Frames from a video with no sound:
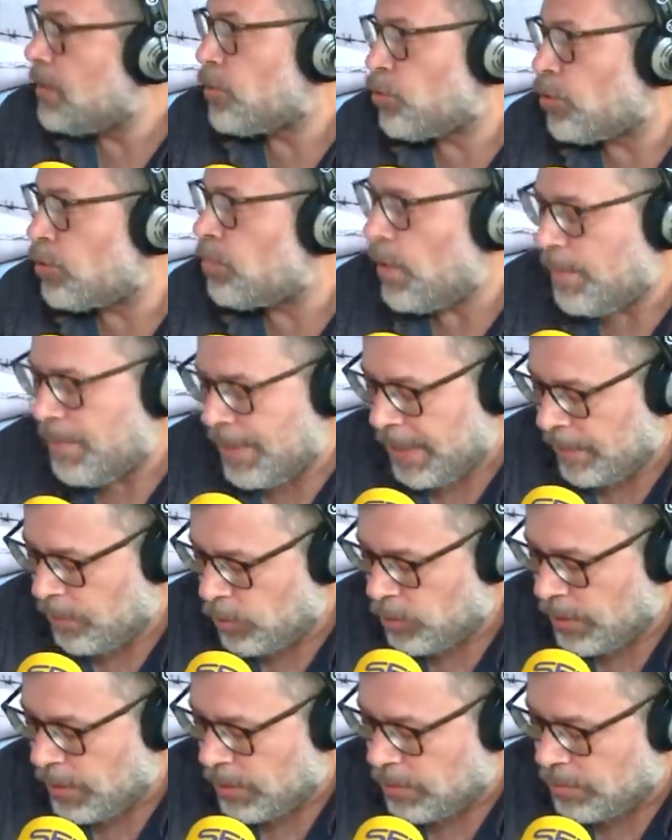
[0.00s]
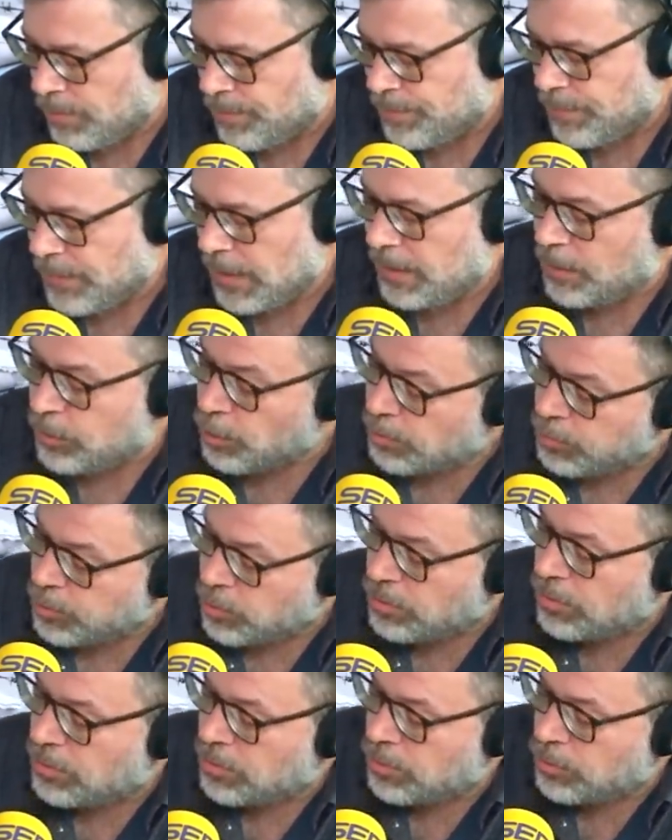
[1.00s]
y esto es muy paradójico. Entonces
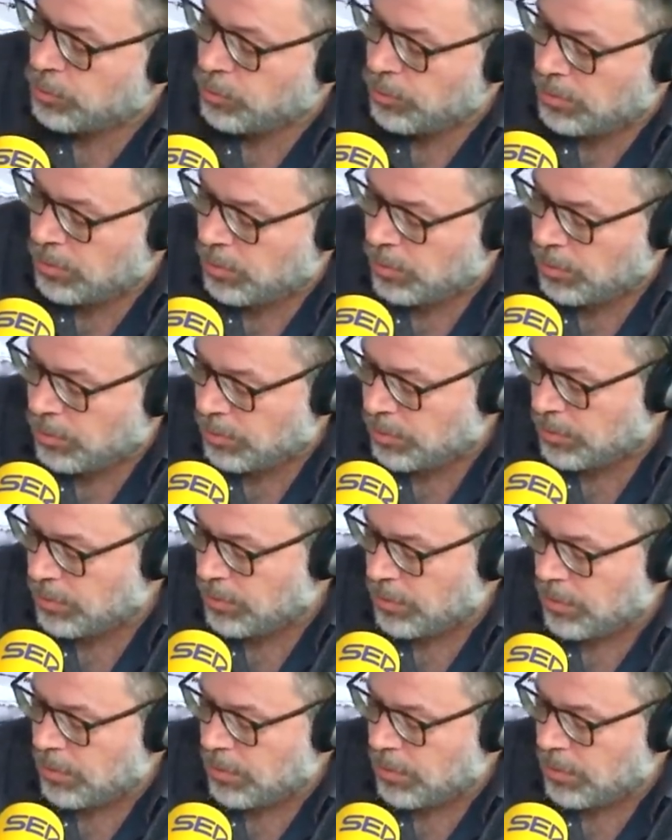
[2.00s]
puse otro tuit luego.